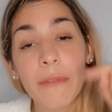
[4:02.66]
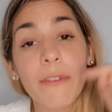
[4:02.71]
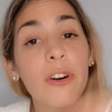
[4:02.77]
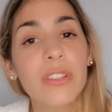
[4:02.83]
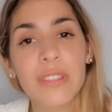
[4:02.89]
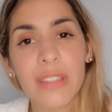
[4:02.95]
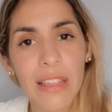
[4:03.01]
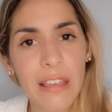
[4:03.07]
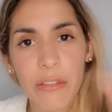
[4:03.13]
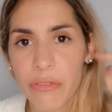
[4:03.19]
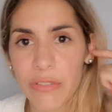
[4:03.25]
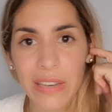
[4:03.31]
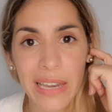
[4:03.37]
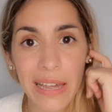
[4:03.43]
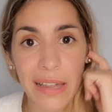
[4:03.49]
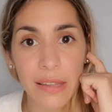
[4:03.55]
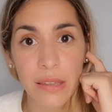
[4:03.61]
vos te
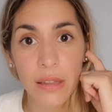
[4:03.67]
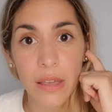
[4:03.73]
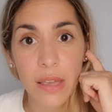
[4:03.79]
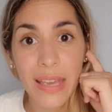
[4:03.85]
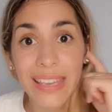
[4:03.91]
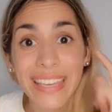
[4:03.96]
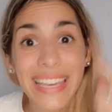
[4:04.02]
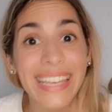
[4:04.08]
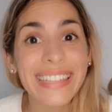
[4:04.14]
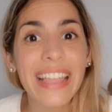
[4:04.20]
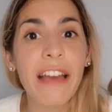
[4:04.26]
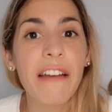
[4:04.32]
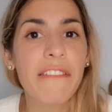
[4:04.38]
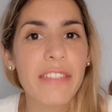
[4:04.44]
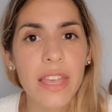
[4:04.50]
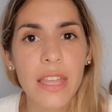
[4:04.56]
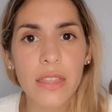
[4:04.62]
definas. ¿Qué estás
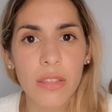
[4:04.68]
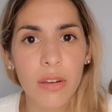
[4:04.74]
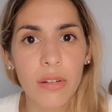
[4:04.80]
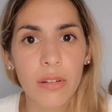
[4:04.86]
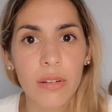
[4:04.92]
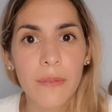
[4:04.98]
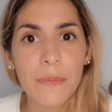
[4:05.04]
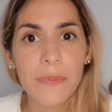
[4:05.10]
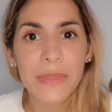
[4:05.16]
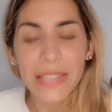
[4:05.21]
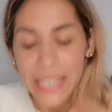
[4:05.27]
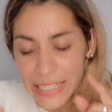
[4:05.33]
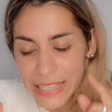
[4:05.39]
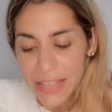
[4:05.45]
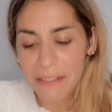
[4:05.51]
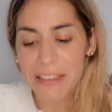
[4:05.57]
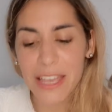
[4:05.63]
viendo? ¿Qué
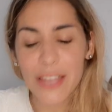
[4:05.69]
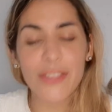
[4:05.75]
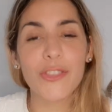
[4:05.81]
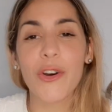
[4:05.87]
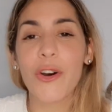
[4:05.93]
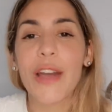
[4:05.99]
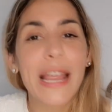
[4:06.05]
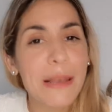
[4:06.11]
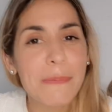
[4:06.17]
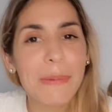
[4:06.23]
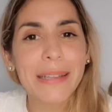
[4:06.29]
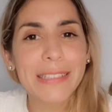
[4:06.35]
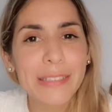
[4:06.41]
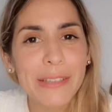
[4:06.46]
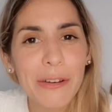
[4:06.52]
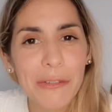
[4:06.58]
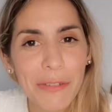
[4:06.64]
está viendo el
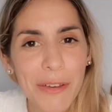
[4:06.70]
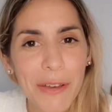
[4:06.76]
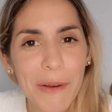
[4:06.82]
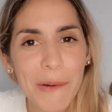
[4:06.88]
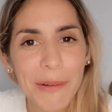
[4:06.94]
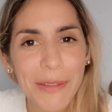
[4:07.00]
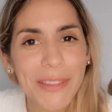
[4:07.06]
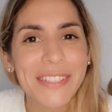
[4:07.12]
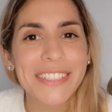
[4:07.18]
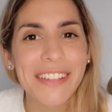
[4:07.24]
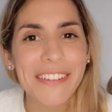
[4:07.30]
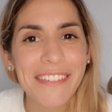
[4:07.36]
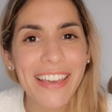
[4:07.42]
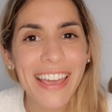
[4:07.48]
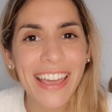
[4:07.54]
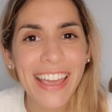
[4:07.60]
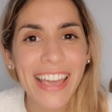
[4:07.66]
patito feo cuando se
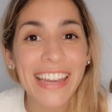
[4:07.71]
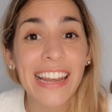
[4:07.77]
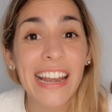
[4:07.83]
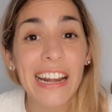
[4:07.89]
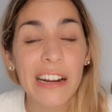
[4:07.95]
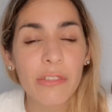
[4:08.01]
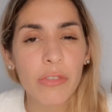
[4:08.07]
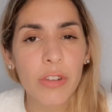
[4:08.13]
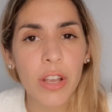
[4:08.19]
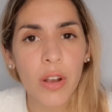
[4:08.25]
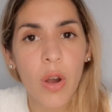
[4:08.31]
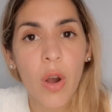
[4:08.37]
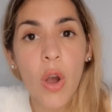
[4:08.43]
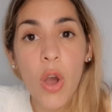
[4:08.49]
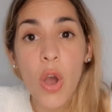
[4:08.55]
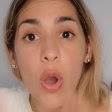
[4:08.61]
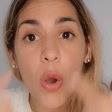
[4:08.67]
ve en el
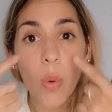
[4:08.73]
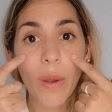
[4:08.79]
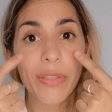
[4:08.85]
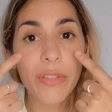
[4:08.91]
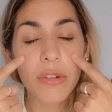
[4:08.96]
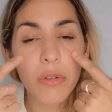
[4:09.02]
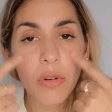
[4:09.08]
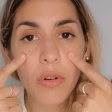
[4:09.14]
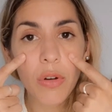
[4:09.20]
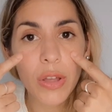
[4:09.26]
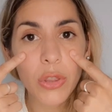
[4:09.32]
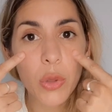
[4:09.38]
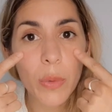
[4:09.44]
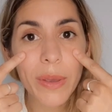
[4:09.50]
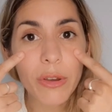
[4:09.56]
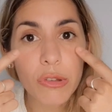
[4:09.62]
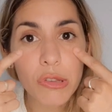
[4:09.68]
reflejo? Cuando, cuando
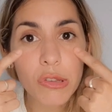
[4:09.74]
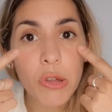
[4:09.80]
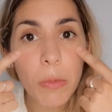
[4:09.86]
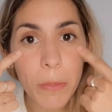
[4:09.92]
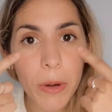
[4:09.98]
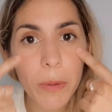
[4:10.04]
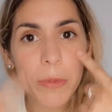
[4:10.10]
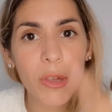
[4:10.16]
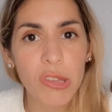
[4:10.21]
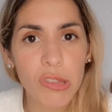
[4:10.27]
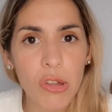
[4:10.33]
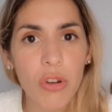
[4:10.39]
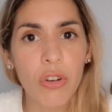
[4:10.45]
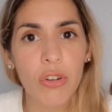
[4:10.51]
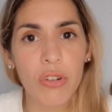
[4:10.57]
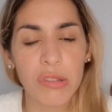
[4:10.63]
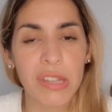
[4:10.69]
ve con sus propios
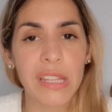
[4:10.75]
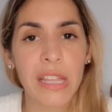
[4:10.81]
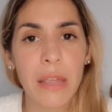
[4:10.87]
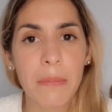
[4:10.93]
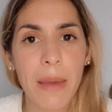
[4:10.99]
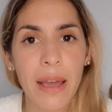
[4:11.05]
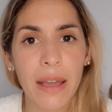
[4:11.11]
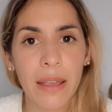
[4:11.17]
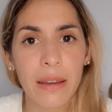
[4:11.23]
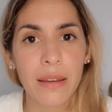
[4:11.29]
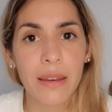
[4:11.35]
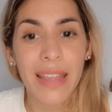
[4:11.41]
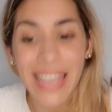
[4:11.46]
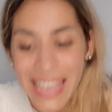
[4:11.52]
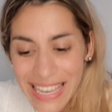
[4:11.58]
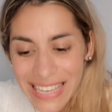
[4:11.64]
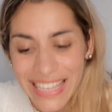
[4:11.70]
ojos esa imagen.
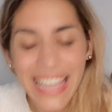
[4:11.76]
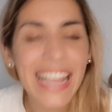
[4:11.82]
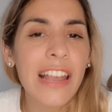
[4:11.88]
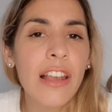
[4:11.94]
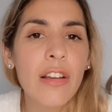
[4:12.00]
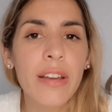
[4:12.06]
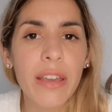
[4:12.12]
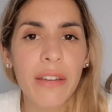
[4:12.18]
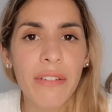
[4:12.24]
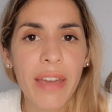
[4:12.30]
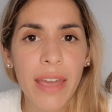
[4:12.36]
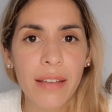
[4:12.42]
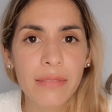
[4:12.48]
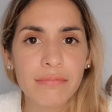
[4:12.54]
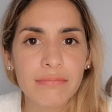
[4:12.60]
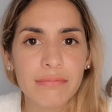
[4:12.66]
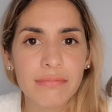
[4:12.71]
¿Qué es lo que
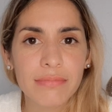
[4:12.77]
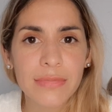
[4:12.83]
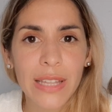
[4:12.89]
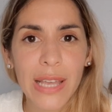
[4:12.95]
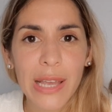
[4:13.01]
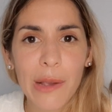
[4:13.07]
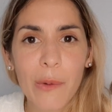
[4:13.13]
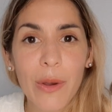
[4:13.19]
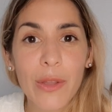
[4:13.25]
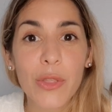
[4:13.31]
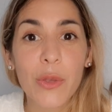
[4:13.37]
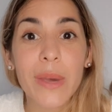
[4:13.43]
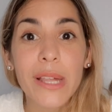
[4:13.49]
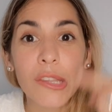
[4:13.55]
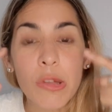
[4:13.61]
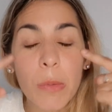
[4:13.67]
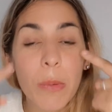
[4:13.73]
ve? Cuando ve
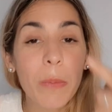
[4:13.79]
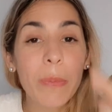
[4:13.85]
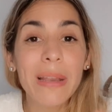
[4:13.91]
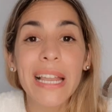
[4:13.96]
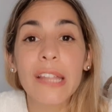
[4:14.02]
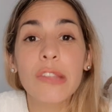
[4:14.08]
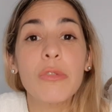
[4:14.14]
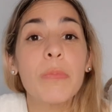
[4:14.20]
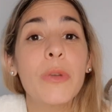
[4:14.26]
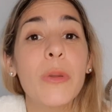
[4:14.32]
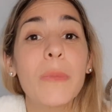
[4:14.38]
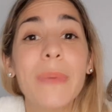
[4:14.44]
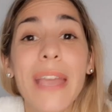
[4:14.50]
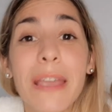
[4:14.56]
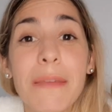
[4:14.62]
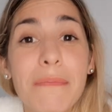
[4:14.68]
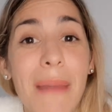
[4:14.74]
en sus pupilas su
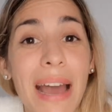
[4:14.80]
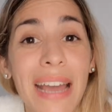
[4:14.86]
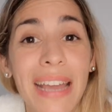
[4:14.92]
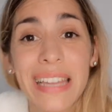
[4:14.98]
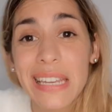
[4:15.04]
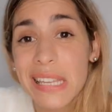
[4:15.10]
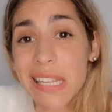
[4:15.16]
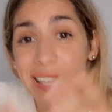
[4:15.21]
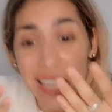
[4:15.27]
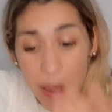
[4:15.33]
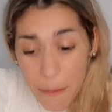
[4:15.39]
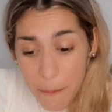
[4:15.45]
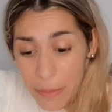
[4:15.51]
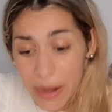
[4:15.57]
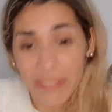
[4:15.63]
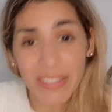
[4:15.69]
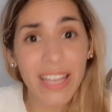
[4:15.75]
propia imagen,
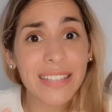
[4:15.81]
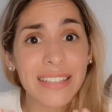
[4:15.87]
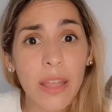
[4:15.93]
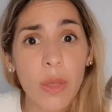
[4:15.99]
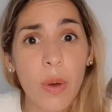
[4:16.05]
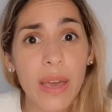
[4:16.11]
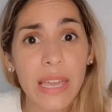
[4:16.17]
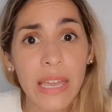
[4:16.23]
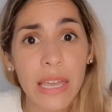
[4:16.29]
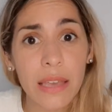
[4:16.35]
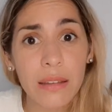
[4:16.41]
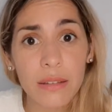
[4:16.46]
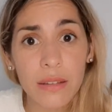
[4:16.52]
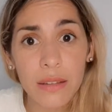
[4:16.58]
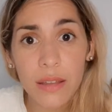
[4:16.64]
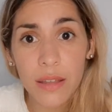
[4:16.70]
siempre había estado ahí.